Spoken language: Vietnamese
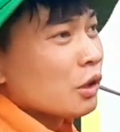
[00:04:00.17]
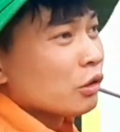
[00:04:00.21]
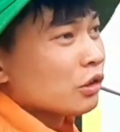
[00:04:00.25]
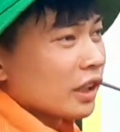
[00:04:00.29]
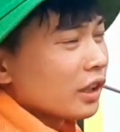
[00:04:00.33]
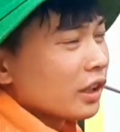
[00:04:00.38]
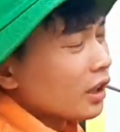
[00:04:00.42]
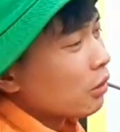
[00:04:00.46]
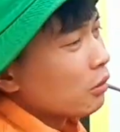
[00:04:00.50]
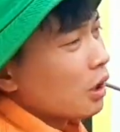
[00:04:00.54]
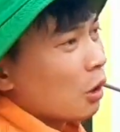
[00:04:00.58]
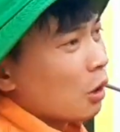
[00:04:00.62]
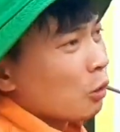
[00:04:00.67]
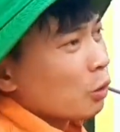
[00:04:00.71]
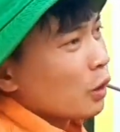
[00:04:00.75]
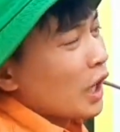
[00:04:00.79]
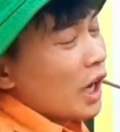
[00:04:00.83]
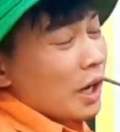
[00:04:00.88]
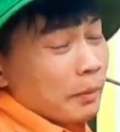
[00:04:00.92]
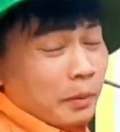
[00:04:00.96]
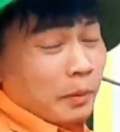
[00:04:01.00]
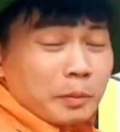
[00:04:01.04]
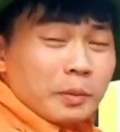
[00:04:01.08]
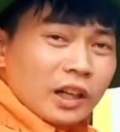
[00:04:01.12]
bắt đầu thấy ông hồng
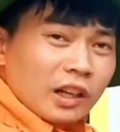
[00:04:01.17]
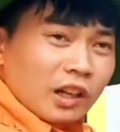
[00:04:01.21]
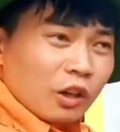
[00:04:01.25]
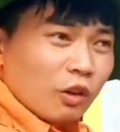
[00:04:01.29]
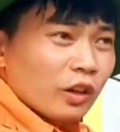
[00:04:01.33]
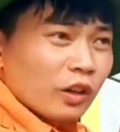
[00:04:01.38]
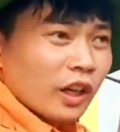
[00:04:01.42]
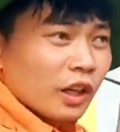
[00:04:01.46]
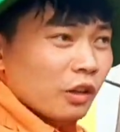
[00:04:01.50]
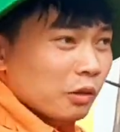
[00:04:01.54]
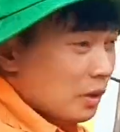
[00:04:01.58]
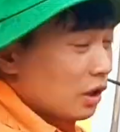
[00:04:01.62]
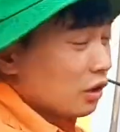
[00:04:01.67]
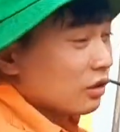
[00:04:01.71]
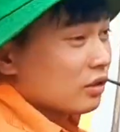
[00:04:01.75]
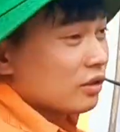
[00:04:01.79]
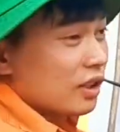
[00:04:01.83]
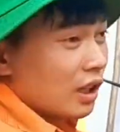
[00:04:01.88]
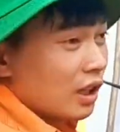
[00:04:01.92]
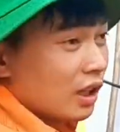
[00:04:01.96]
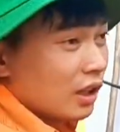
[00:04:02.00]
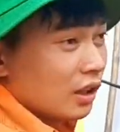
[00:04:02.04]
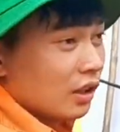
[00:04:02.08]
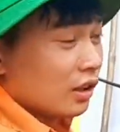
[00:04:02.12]
này à mới biết là con đấy nó bắt đầu
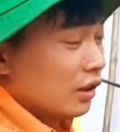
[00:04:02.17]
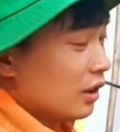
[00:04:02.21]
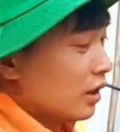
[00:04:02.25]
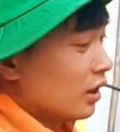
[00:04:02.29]
sa lơ